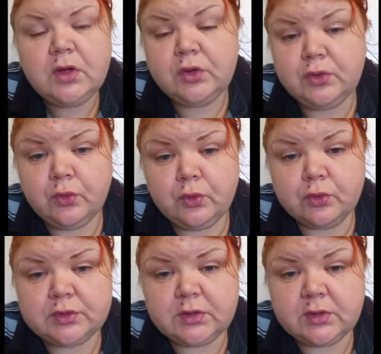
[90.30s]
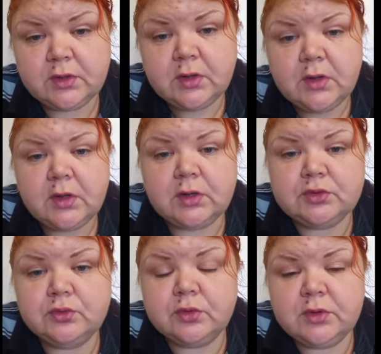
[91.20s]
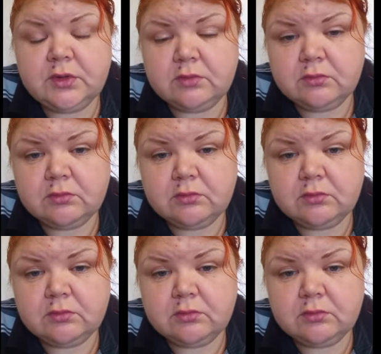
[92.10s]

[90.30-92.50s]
йогурта, который